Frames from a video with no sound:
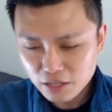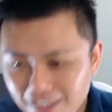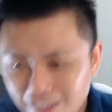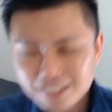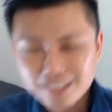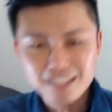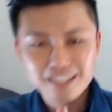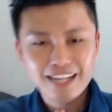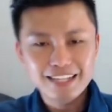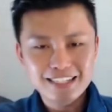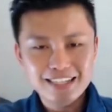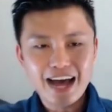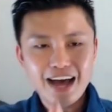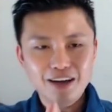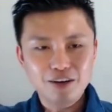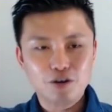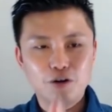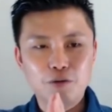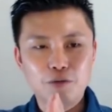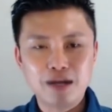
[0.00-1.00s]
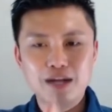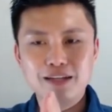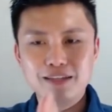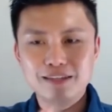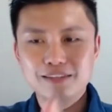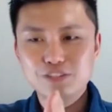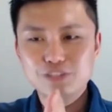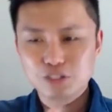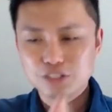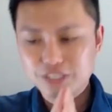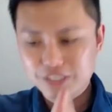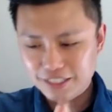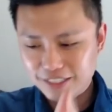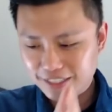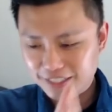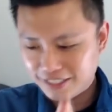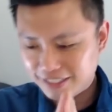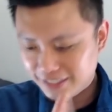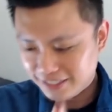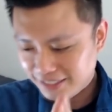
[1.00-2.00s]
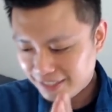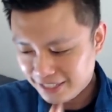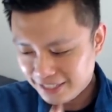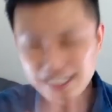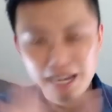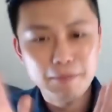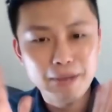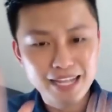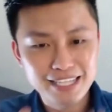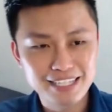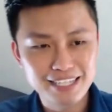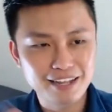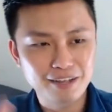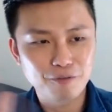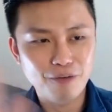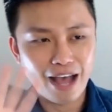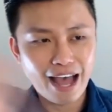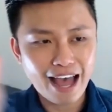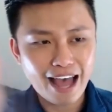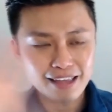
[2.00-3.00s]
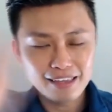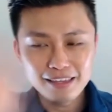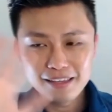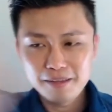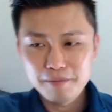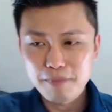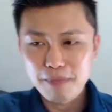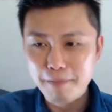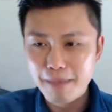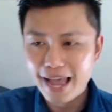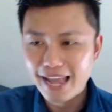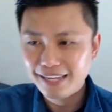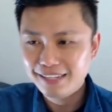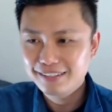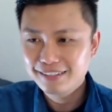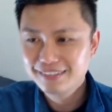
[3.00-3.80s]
谢谢大家，我们就是下礼拜见，晚安，拜拜。